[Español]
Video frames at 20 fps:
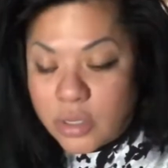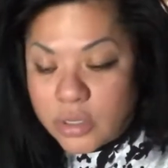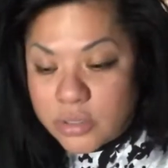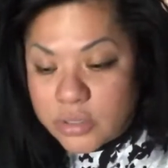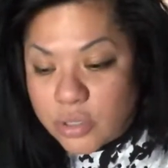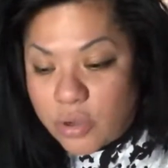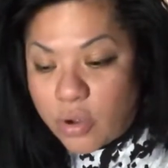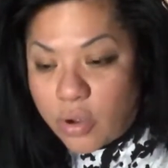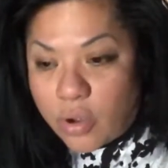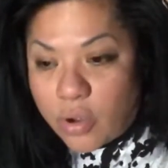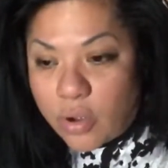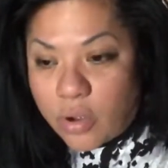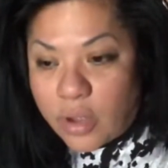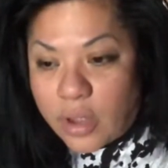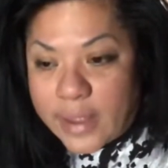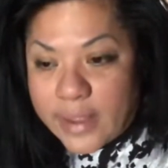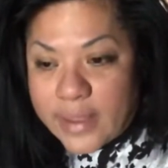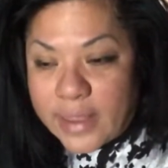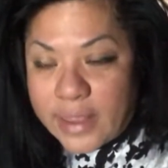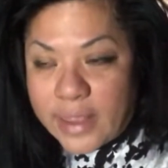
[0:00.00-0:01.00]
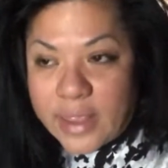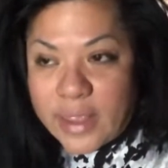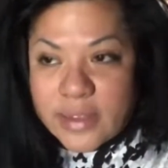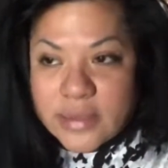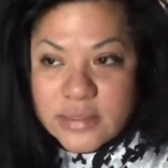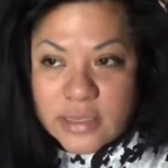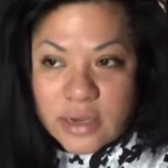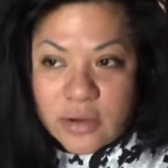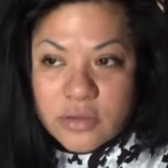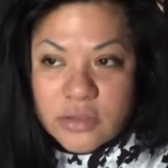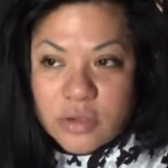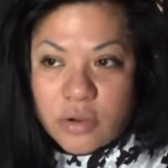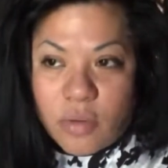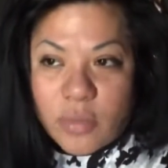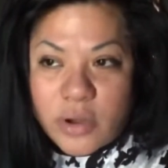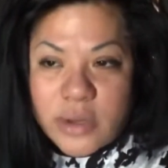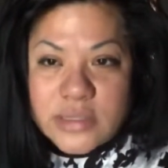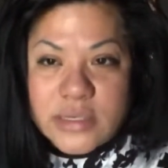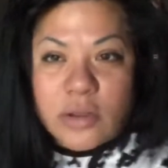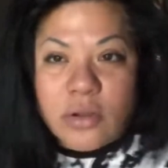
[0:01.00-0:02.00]
So, aquí, este, nos,
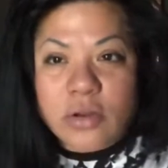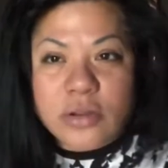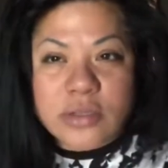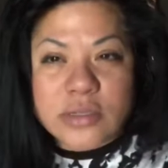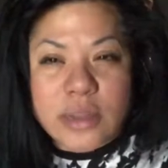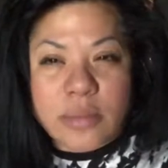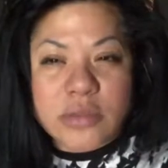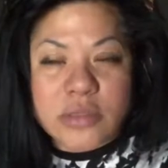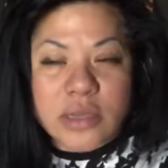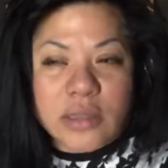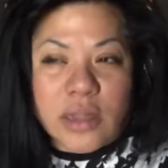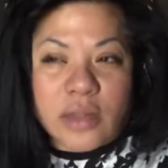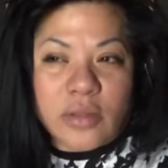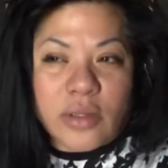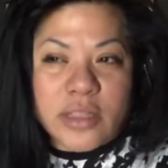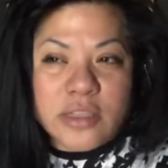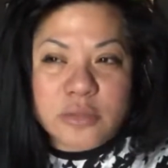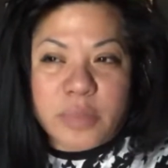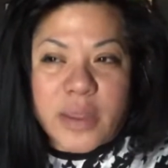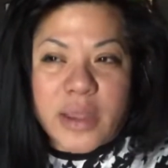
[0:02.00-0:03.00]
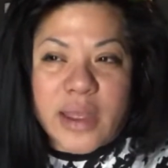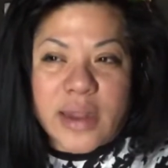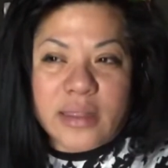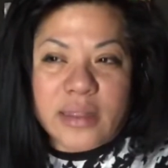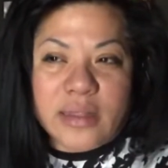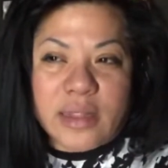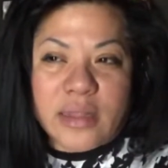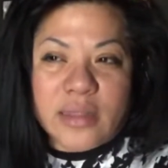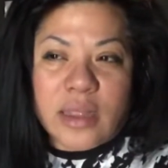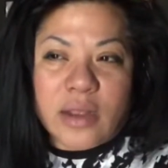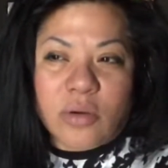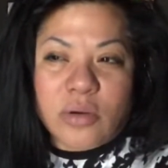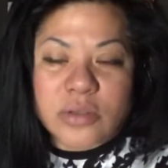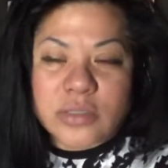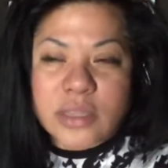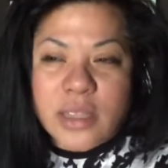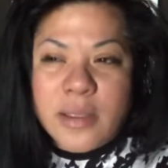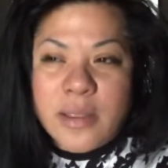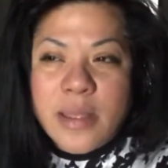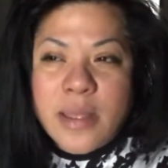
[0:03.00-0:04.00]
como les digo, nos estamos tratando de despejar de tanta
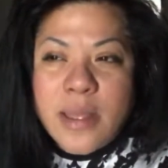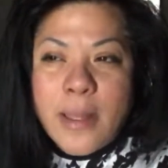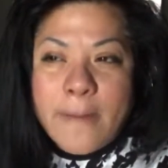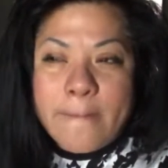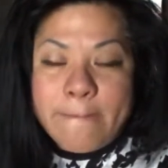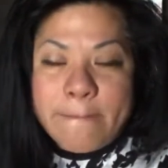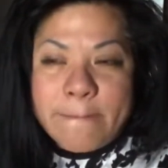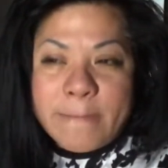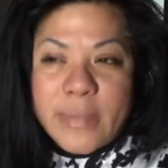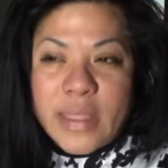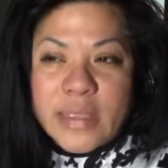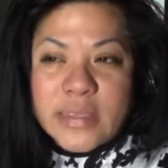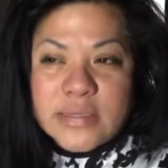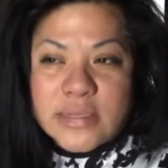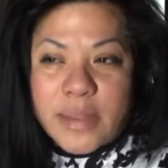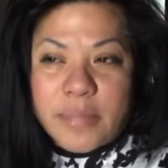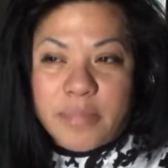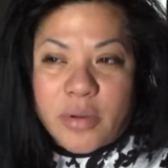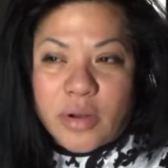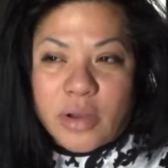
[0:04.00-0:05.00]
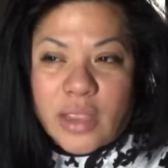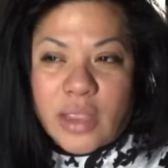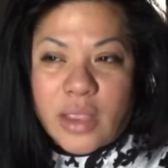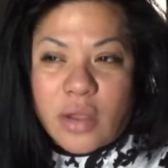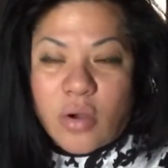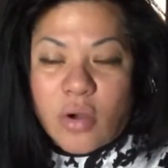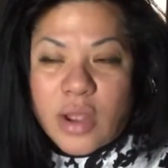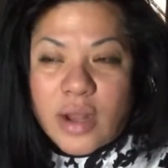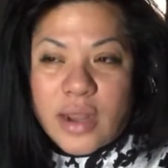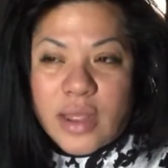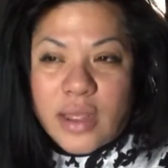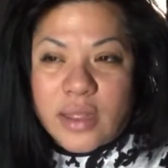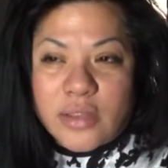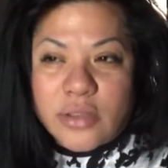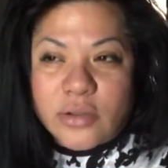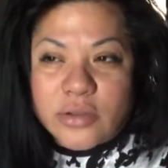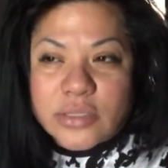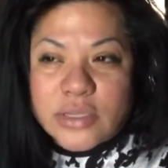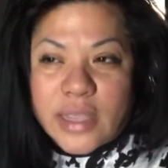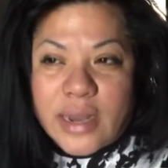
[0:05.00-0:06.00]
cosa, este, porque ojalá
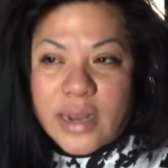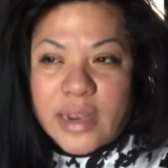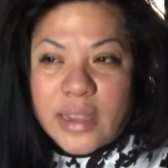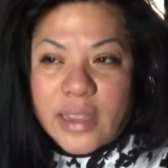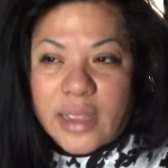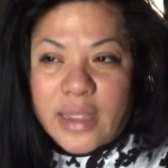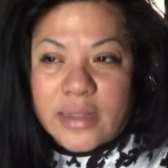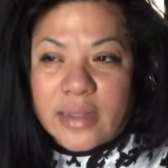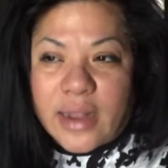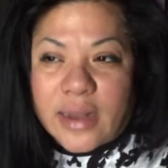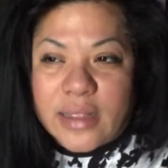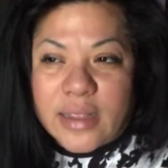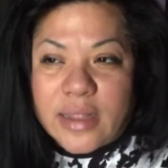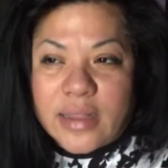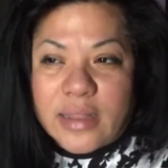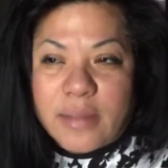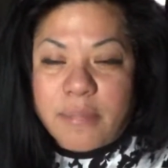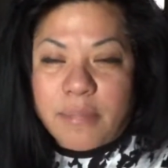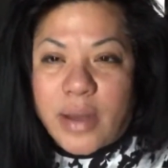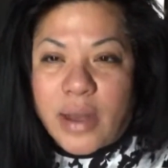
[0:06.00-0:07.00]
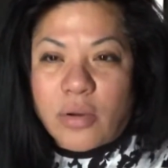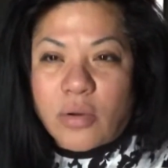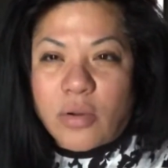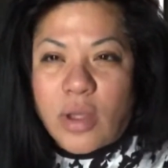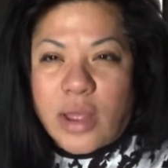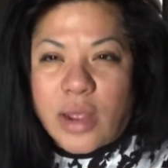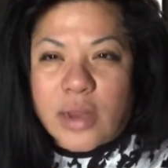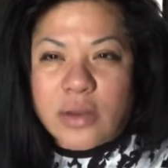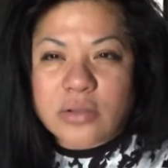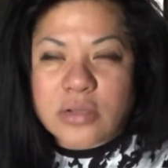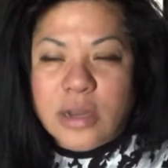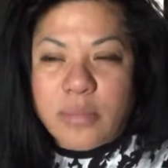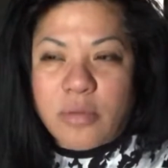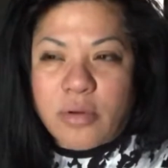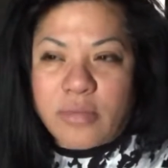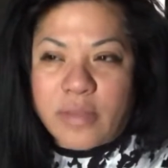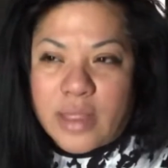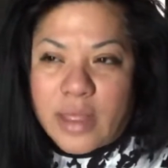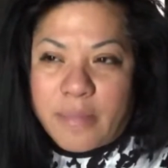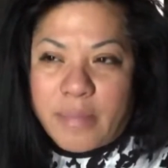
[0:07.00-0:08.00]
Dios quiera que tarde que temprano háganos la
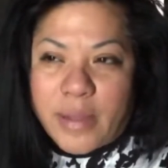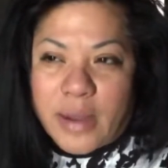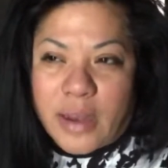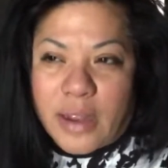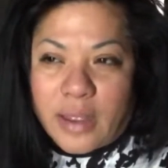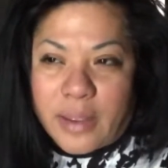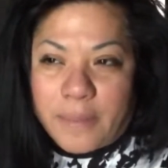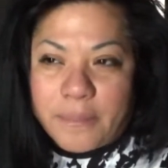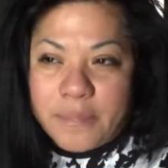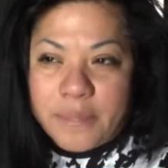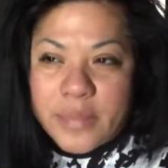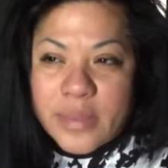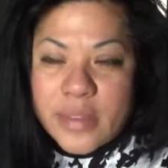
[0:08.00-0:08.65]
movida para,